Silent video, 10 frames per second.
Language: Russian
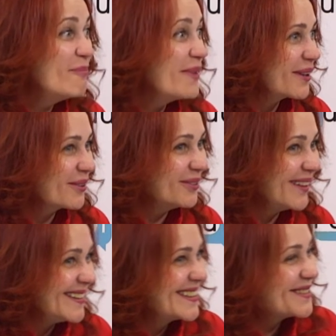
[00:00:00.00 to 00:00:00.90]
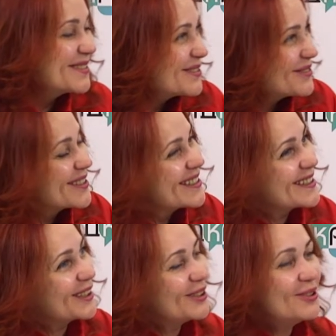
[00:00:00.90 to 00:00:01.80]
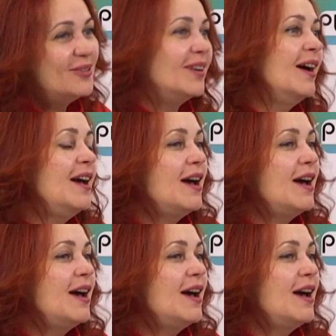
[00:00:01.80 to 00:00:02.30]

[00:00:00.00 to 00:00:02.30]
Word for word: обмерку лиц и всего остального.